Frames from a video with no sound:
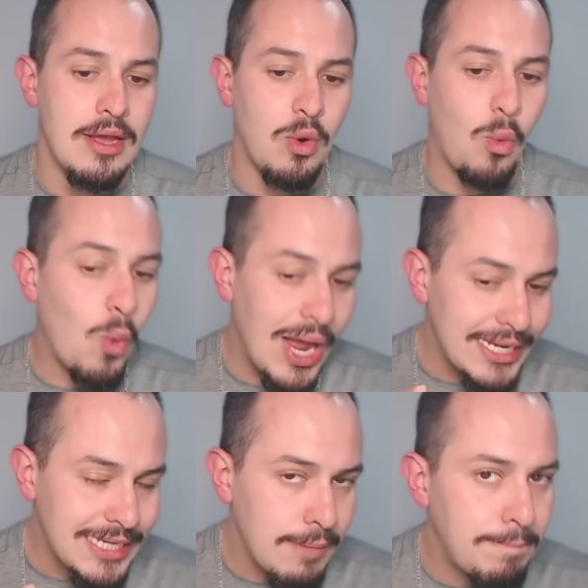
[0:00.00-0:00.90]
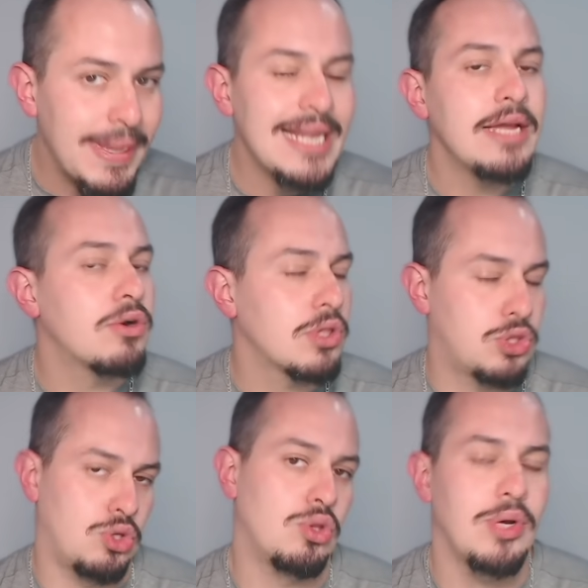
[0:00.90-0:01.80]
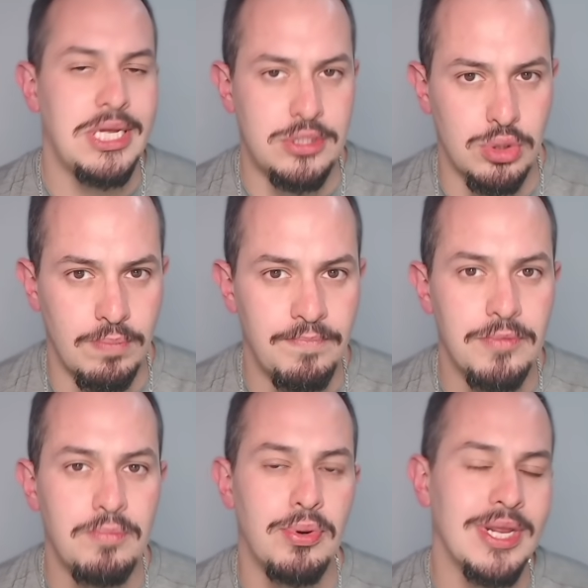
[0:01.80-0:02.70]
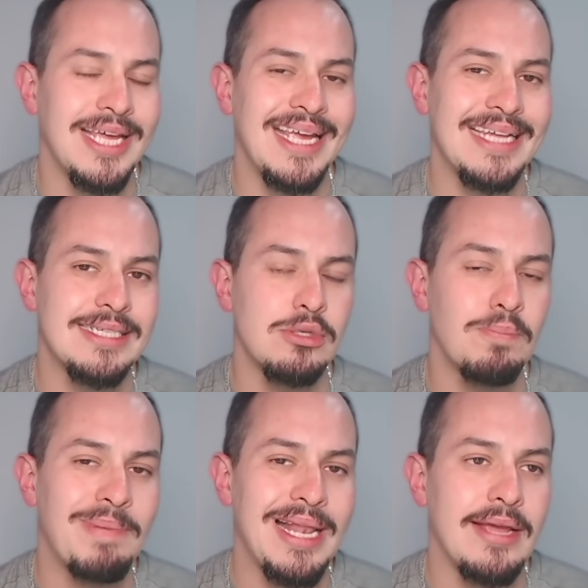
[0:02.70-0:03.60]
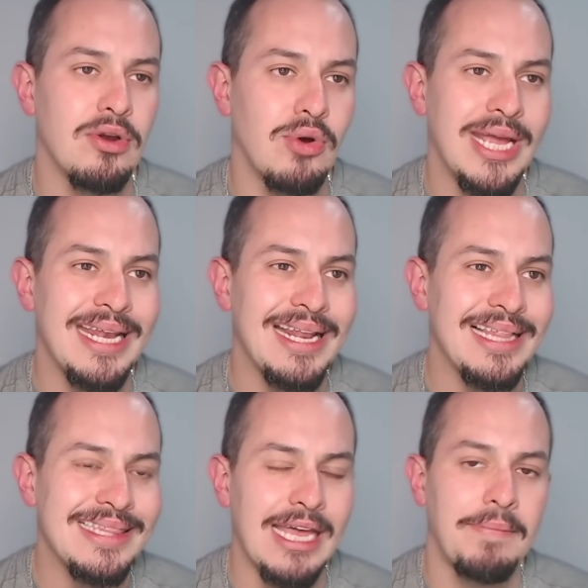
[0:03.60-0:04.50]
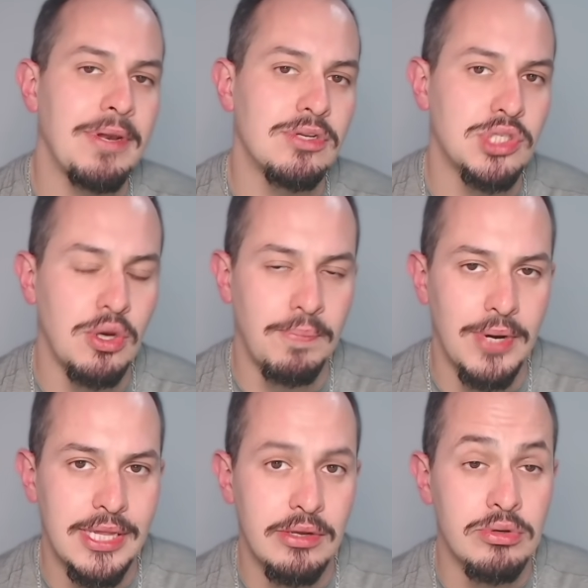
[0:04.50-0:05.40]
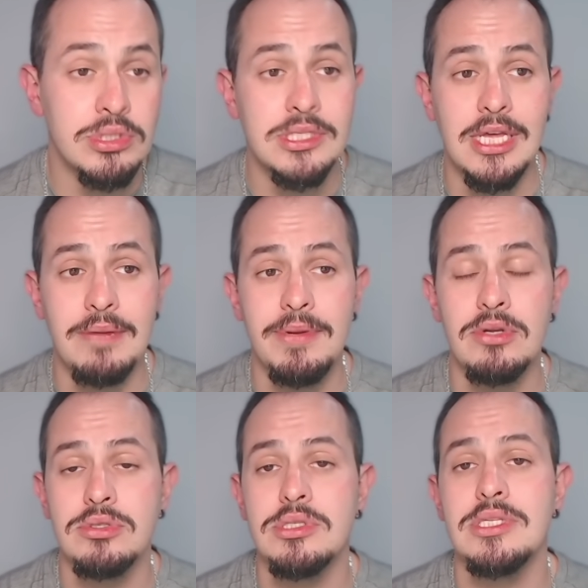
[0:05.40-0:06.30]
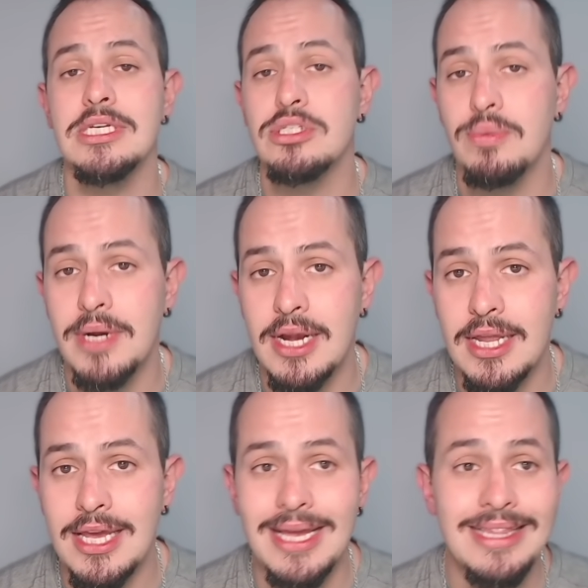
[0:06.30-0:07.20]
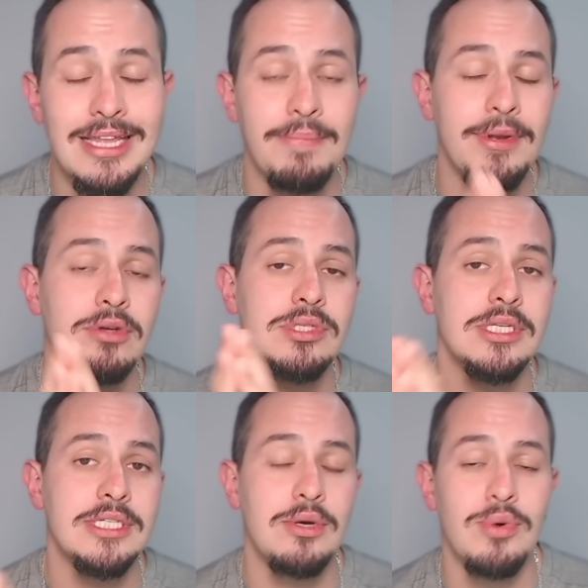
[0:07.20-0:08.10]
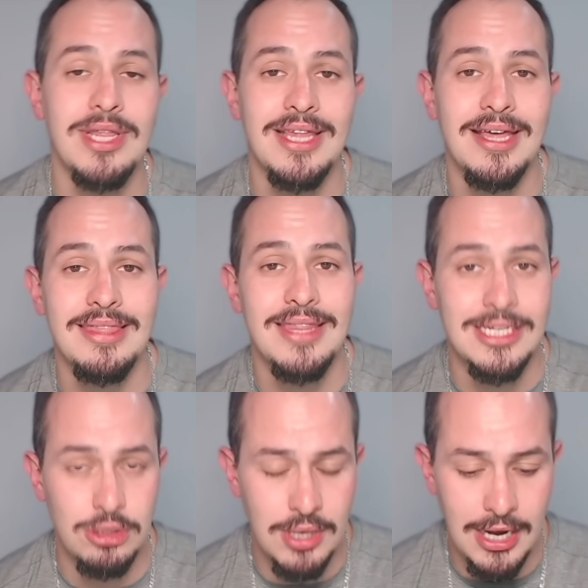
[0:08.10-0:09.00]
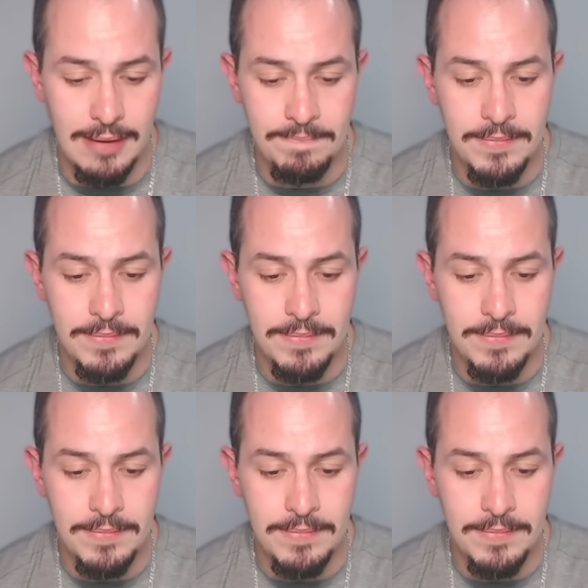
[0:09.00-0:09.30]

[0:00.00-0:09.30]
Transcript: ¿Cuál es el peligro en todo esto? Porque este es un peligro en términos geopolíticos, términos de soberanía y términos de seguridad nacional.